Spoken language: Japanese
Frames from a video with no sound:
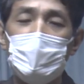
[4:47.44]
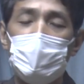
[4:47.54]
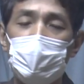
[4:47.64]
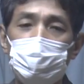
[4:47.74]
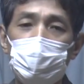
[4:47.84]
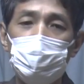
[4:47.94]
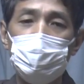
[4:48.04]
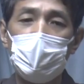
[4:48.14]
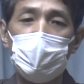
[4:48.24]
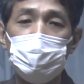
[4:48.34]
えそういっ
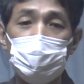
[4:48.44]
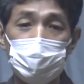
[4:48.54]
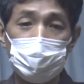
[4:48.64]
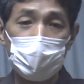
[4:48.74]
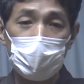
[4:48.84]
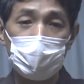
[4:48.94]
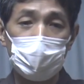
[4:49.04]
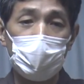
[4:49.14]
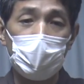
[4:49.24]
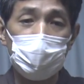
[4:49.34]
た自分の
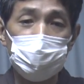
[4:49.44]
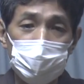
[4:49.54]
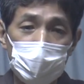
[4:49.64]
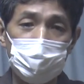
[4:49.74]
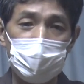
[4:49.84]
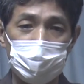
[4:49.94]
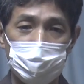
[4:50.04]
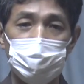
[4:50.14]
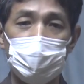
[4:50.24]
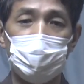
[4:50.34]
幸福を見る
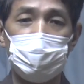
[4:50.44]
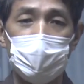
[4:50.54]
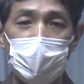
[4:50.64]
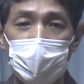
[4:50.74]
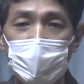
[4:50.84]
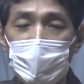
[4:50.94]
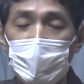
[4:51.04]
訓練をして